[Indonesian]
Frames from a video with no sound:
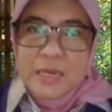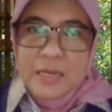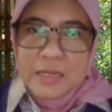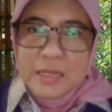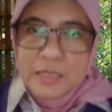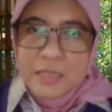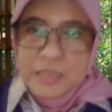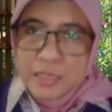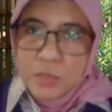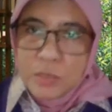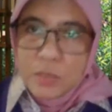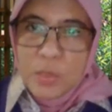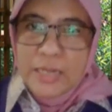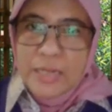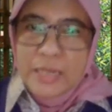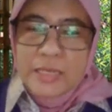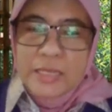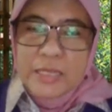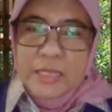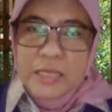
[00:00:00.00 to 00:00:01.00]
e, di
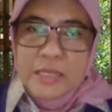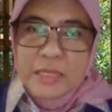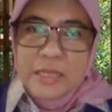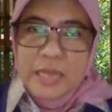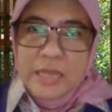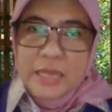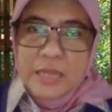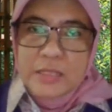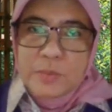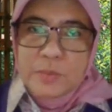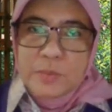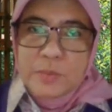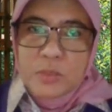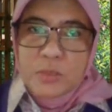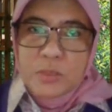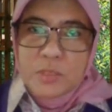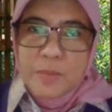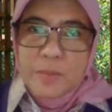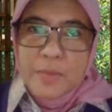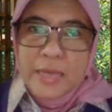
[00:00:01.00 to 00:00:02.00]
luar negeri dia
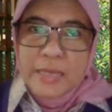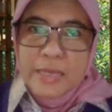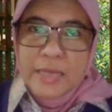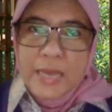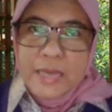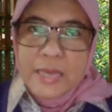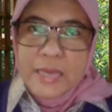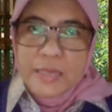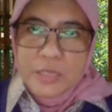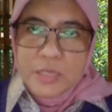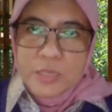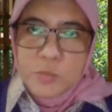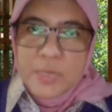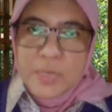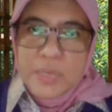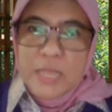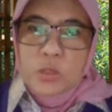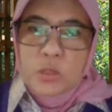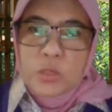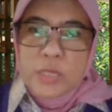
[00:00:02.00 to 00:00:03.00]
disebut sebagai
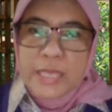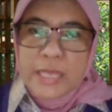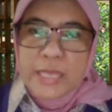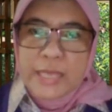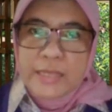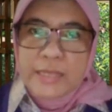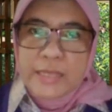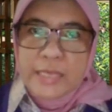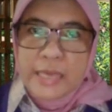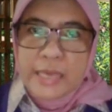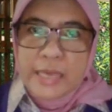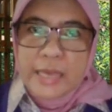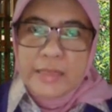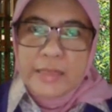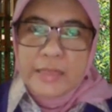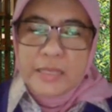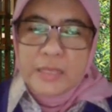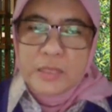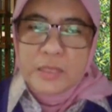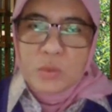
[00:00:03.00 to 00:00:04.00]
respiratory
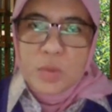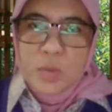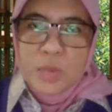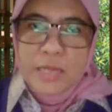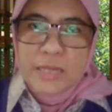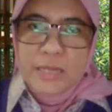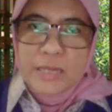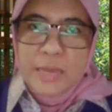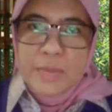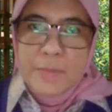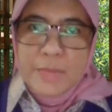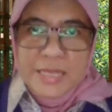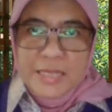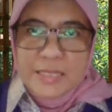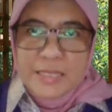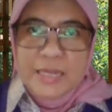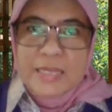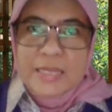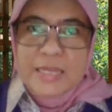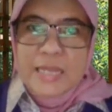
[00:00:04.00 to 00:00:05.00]
etiquette itu hmm. ada
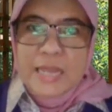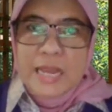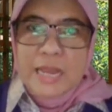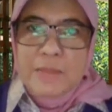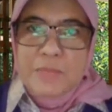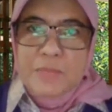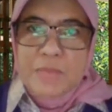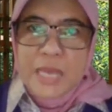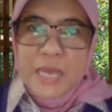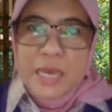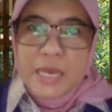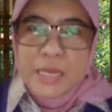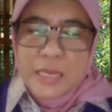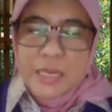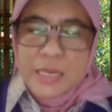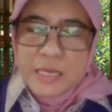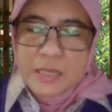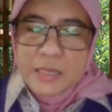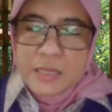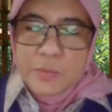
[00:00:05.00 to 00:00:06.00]
masker di dalamnya
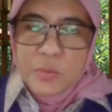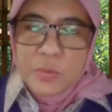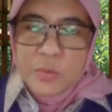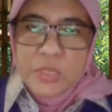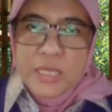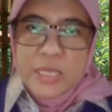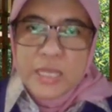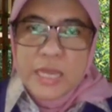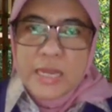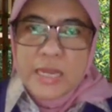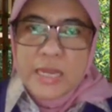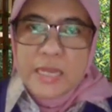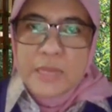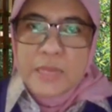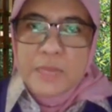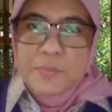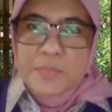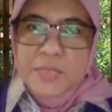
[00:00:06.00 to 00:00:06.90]
kemudian ada